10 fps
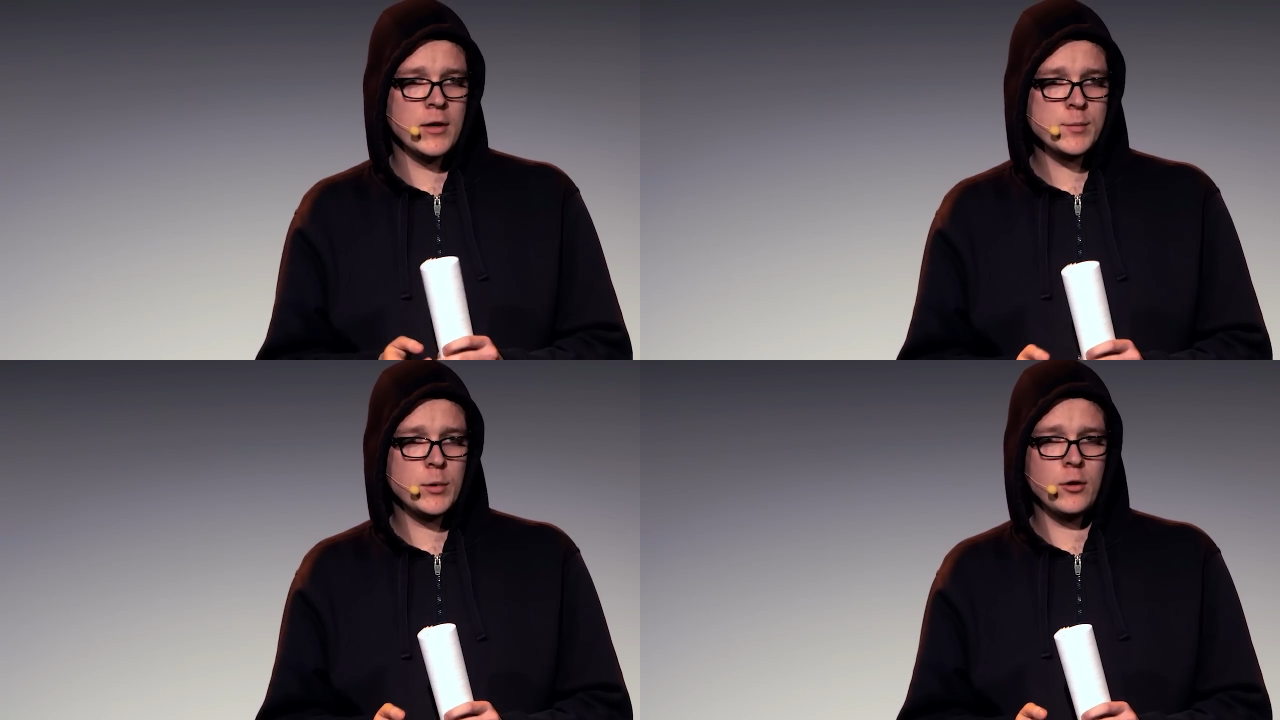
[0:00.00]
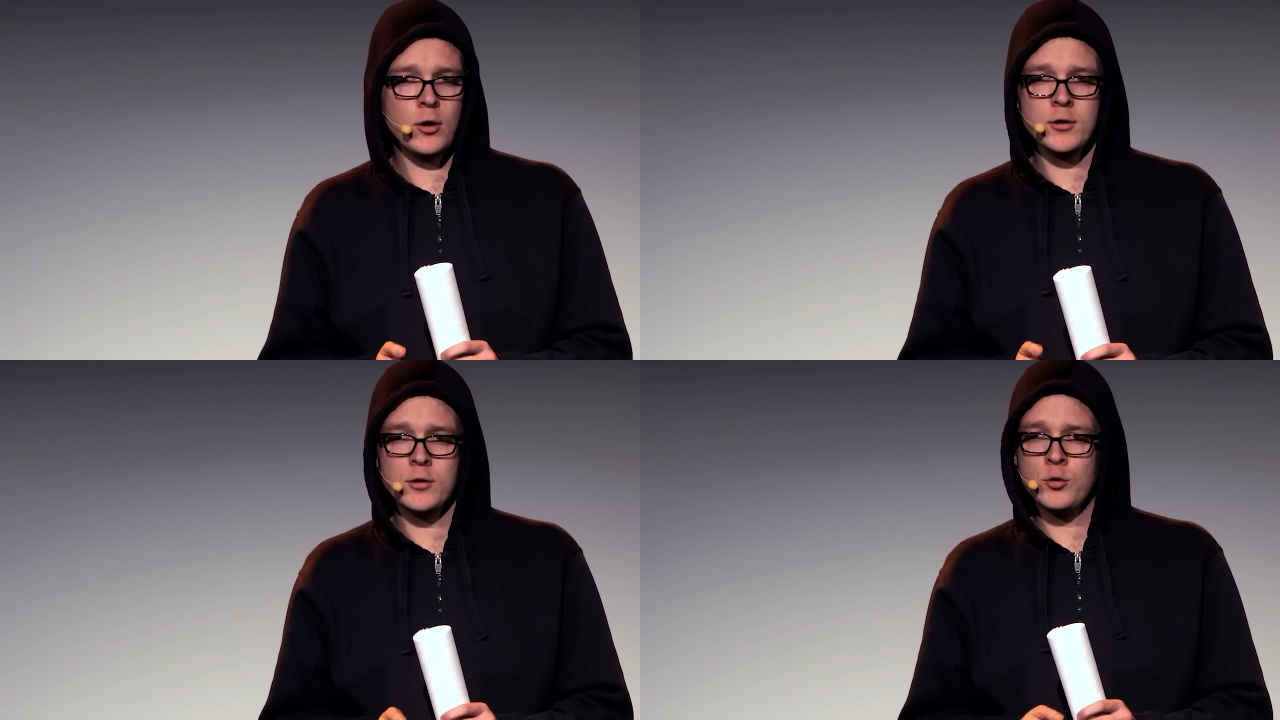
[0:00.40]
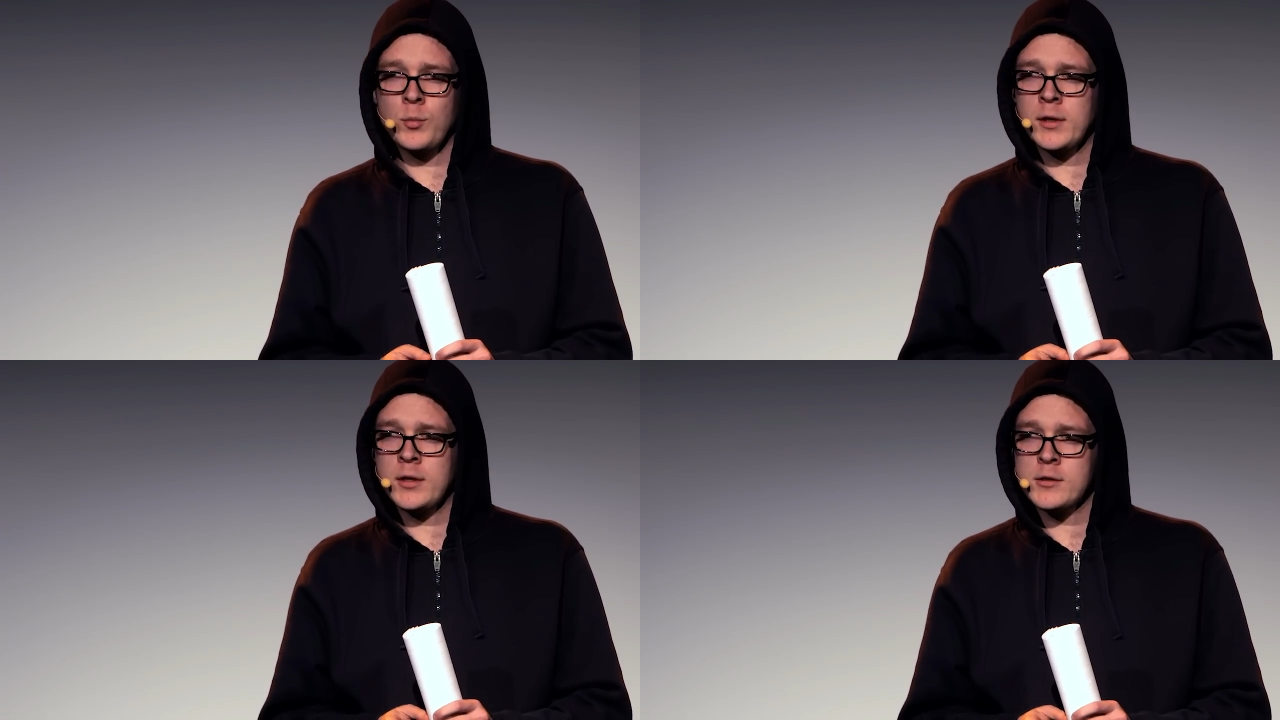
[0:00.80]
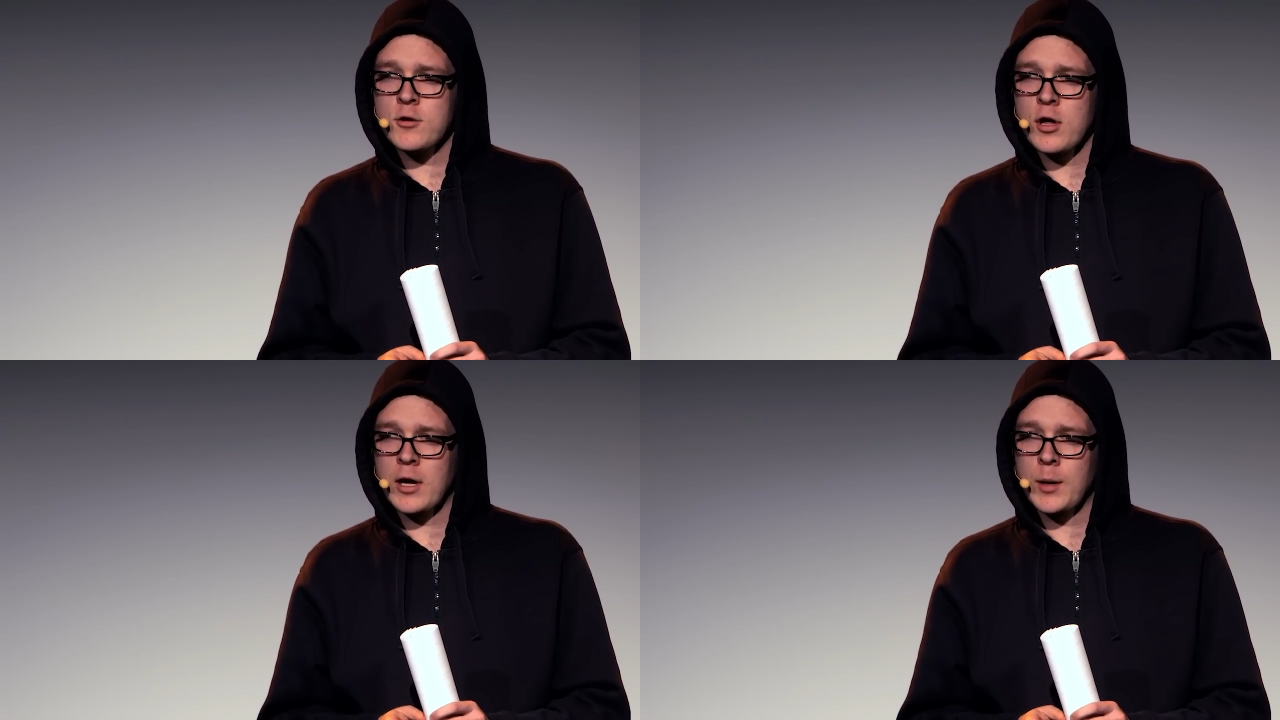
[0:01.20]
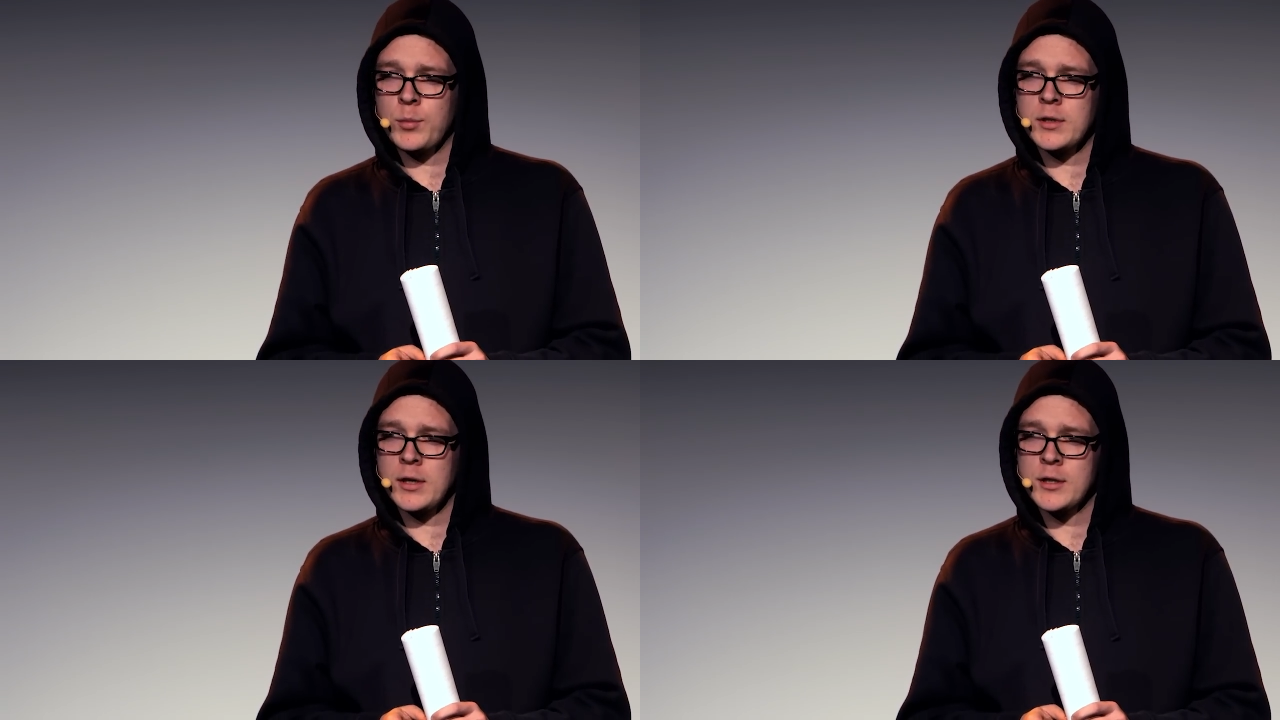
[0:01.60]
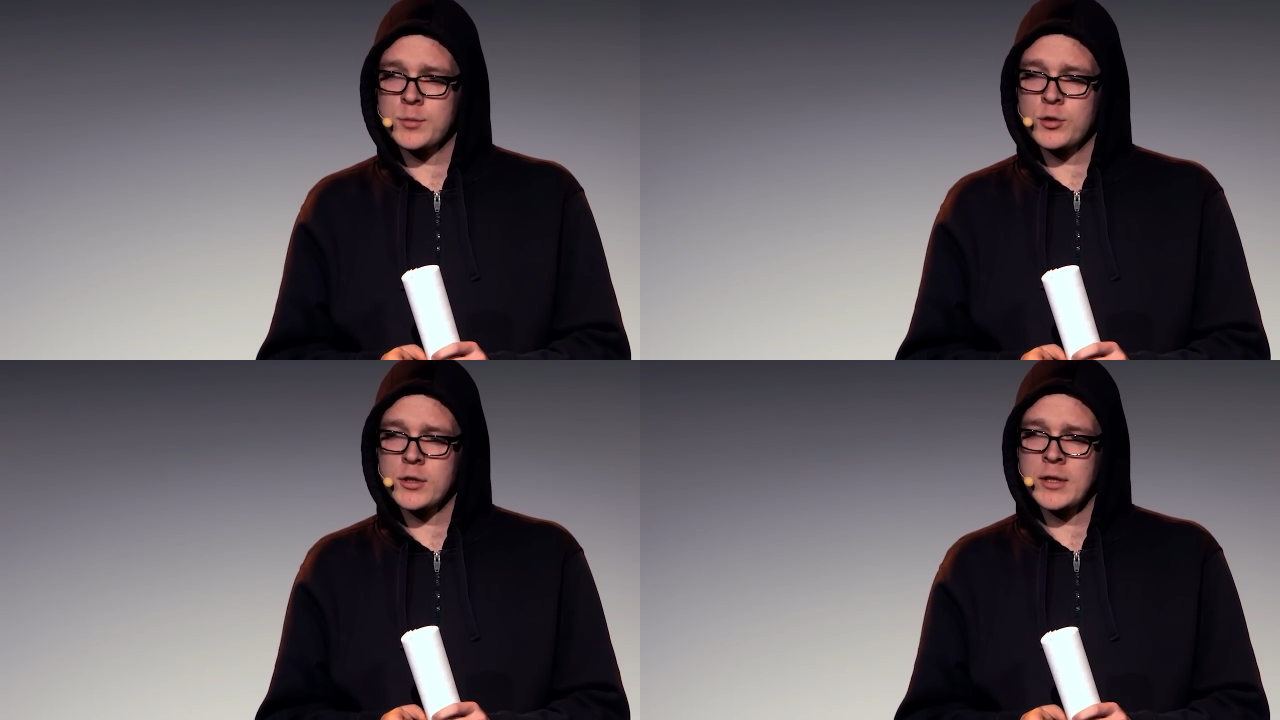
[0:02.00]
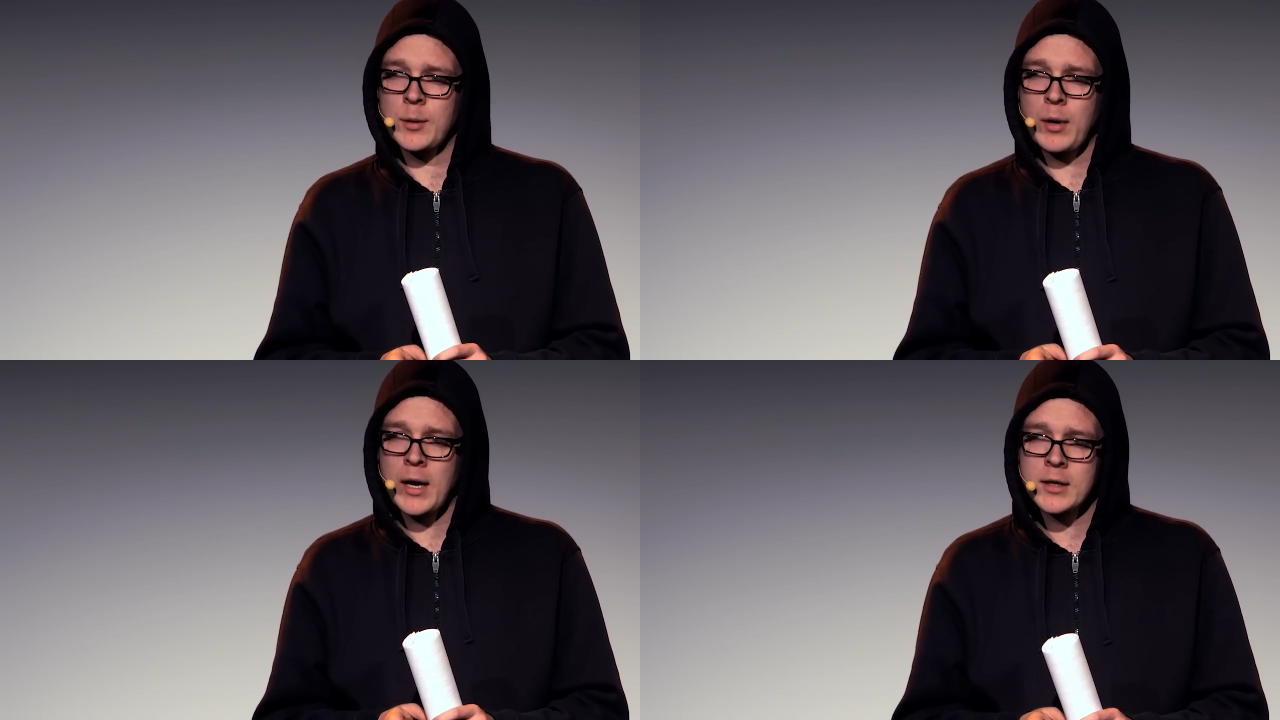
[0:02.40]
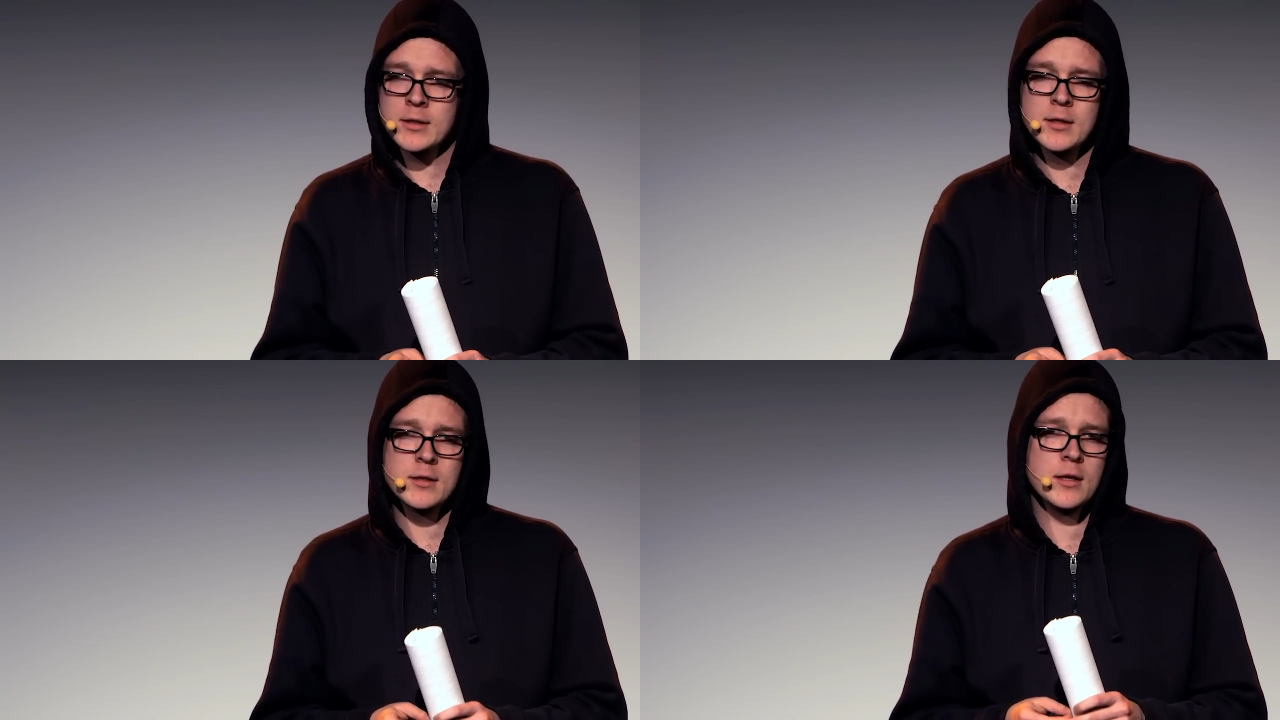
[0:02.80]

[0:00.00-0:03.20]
Was bedeutet humanistischer Kapitalismus in der Praxis?